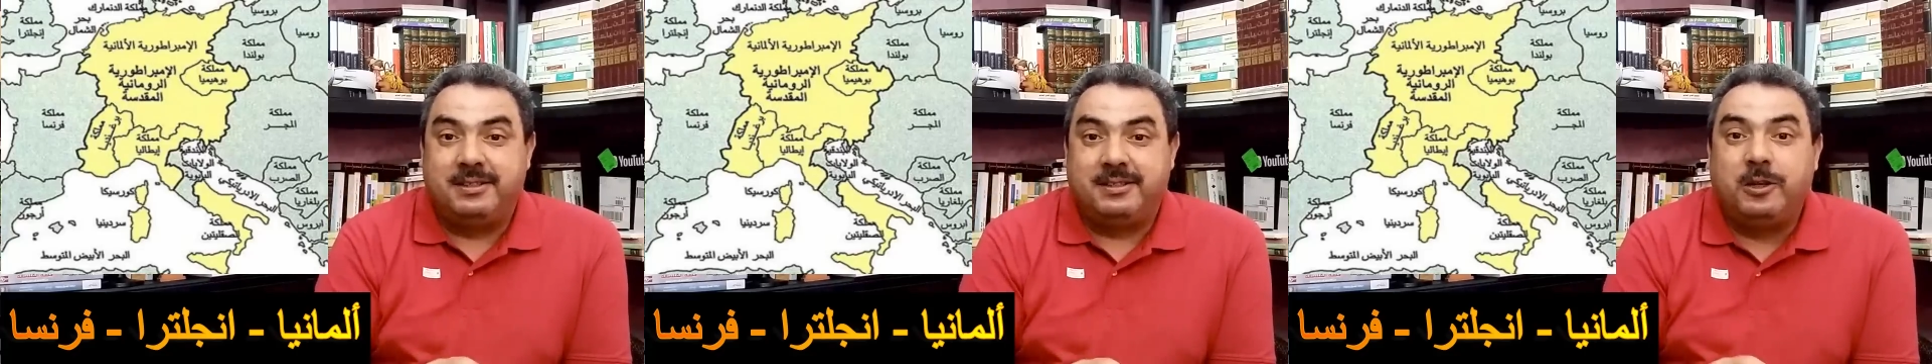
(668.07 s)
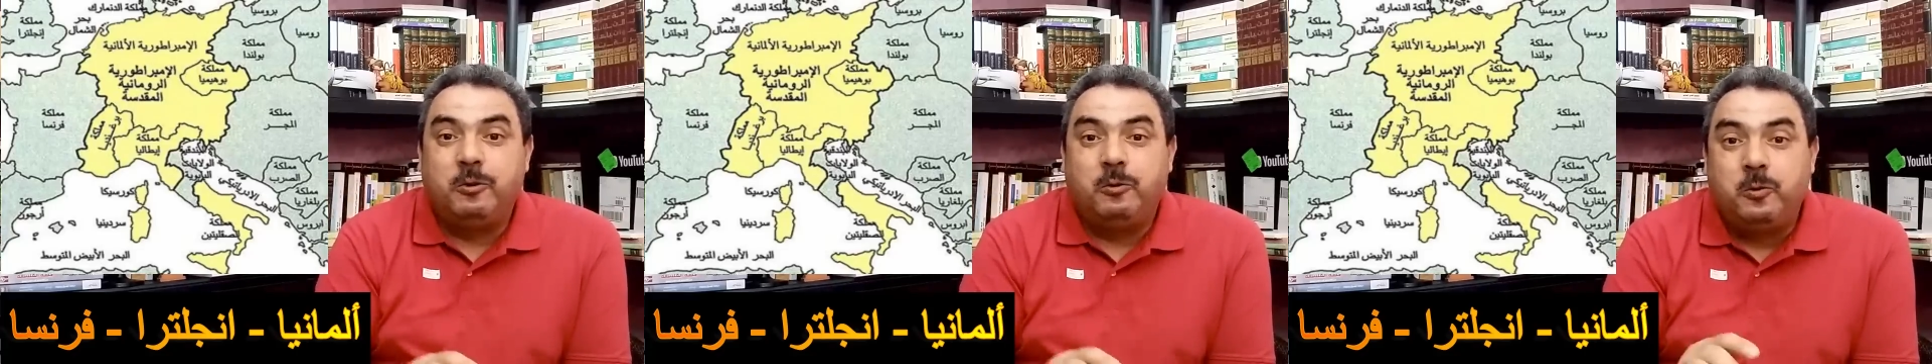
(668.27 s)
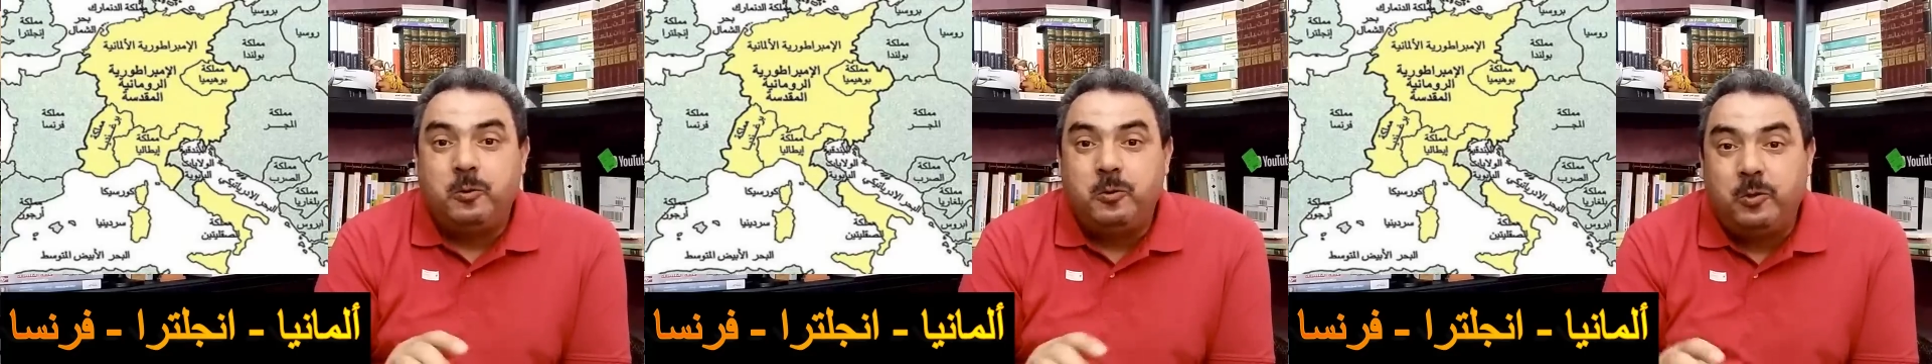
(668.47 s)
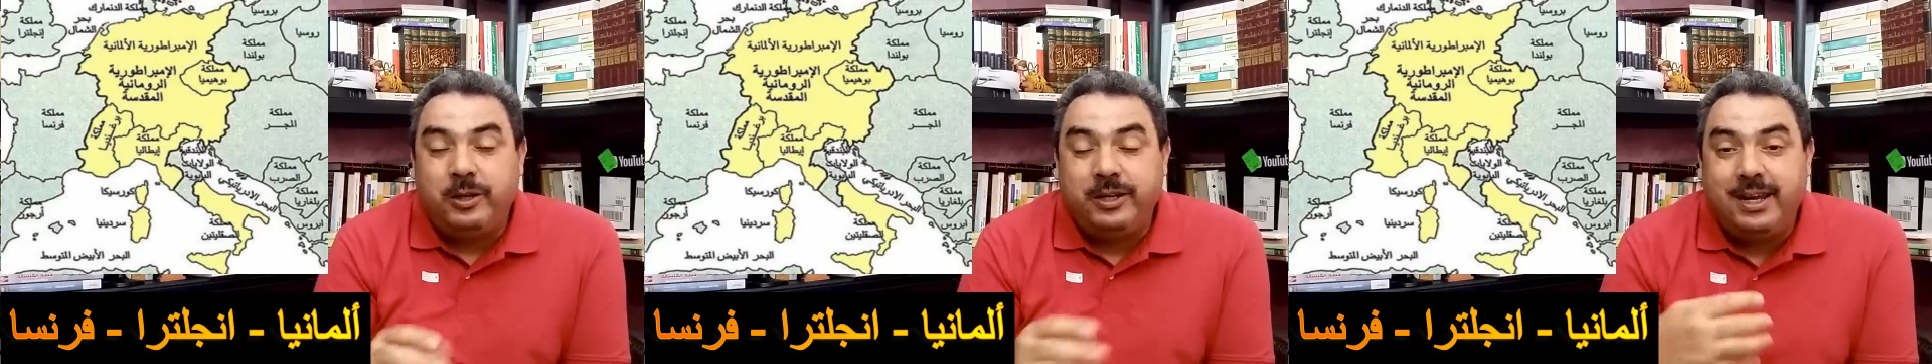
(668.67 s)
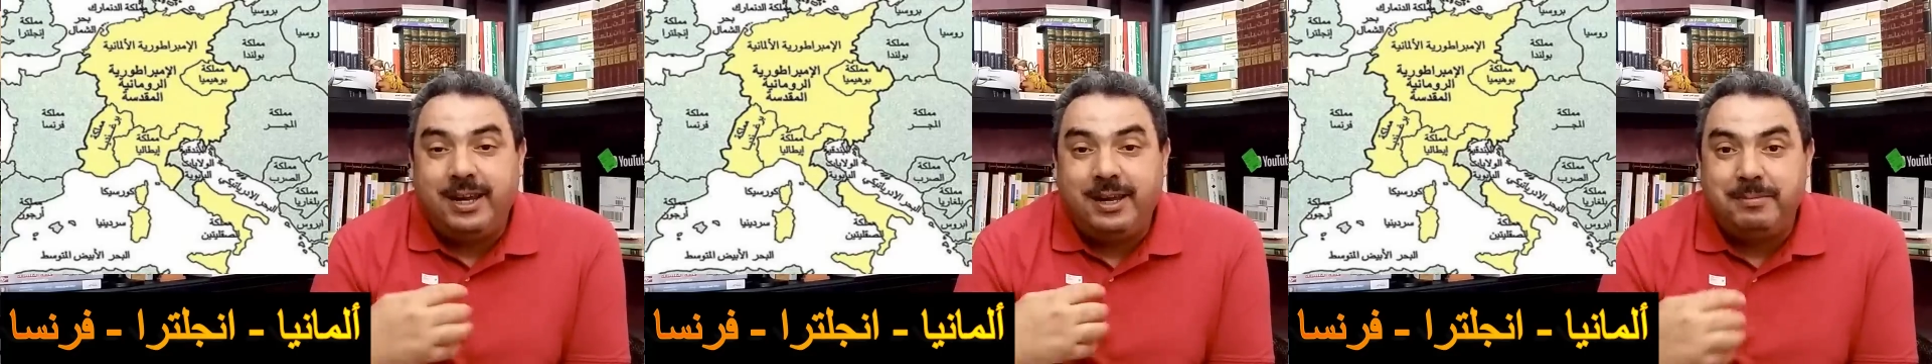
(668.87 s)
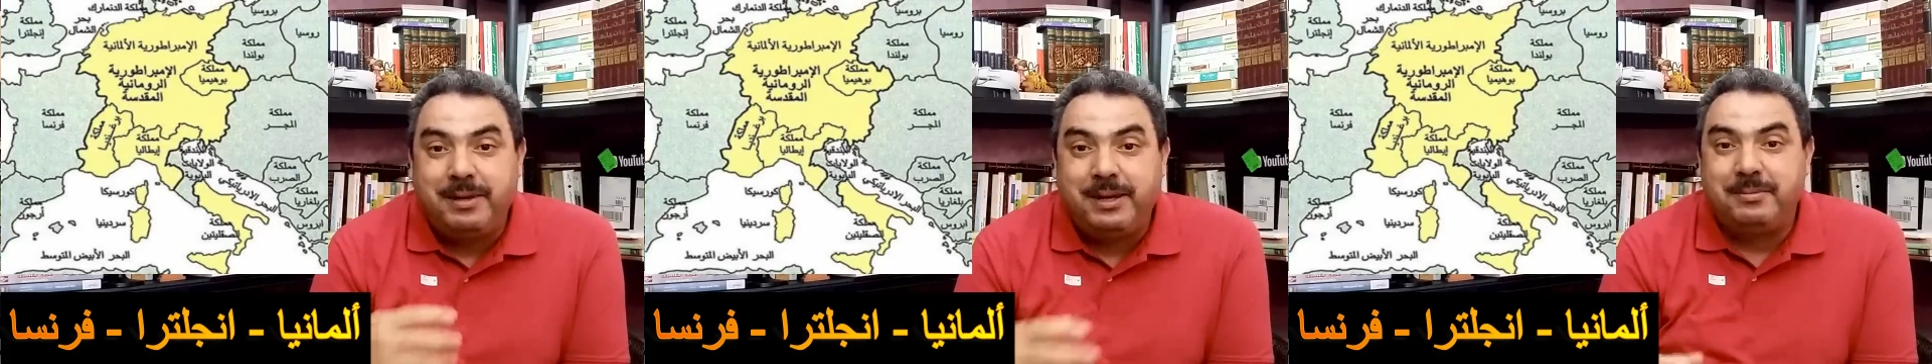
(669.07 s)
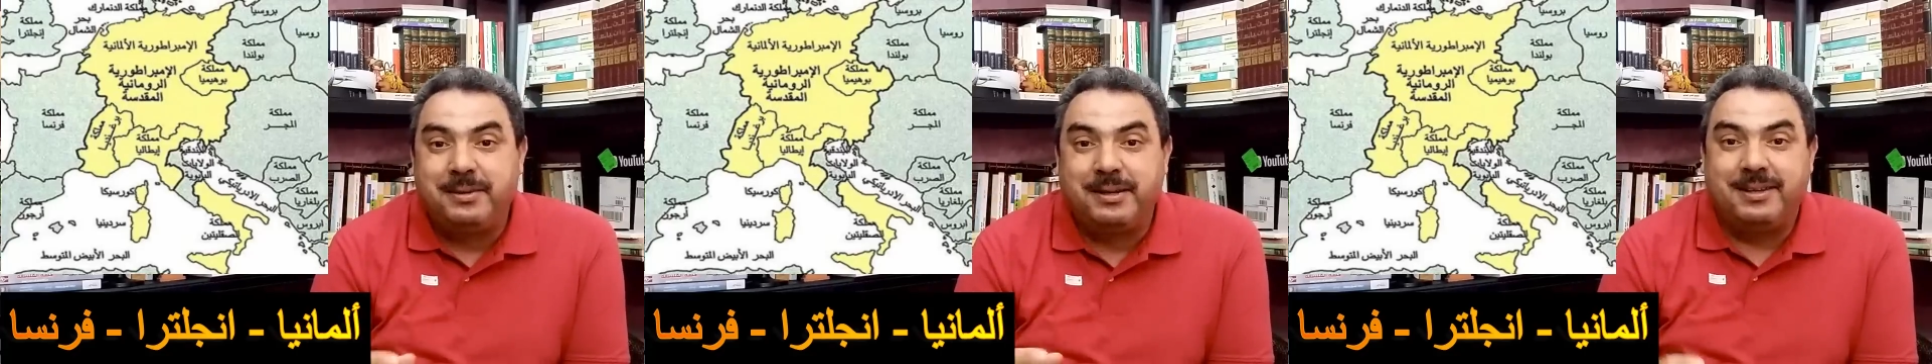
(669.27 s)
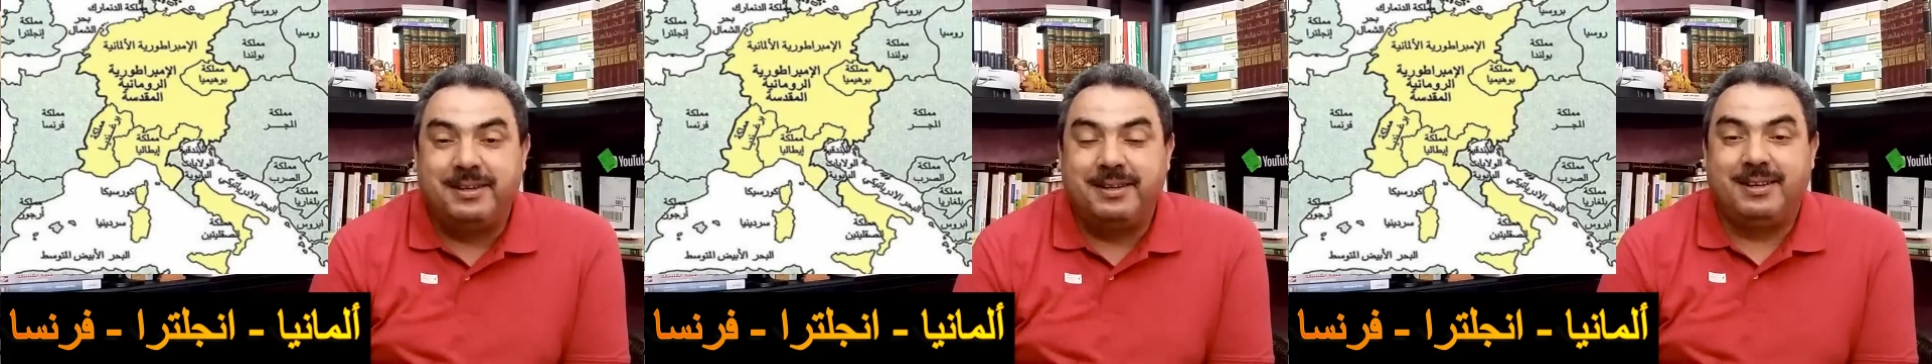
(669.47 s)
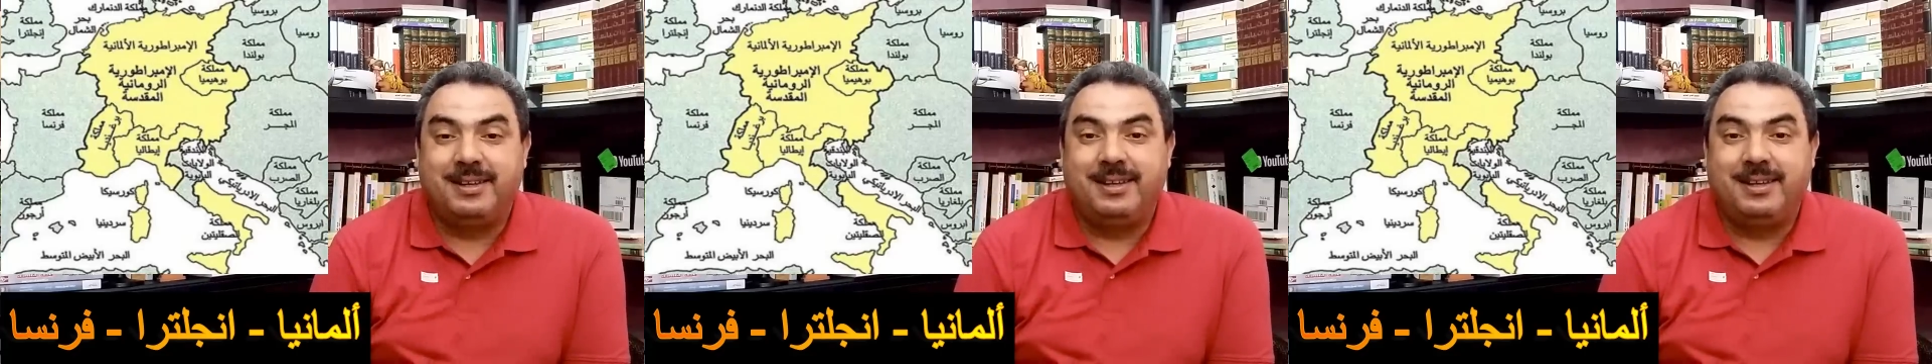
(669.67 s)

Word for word: كيقولوا له حنا احبابك